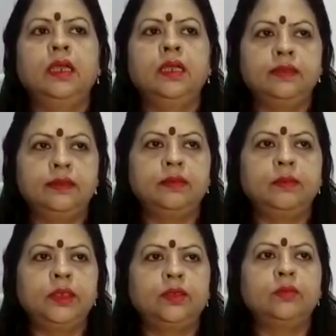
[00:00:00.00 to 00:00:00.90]
हिज्र
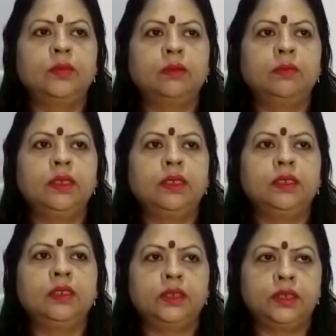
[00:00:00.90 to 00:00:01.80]
में तुम कभी
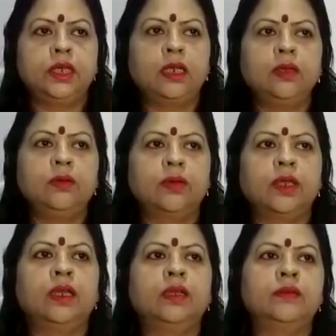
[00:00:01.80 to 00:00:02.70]
जले हो क्या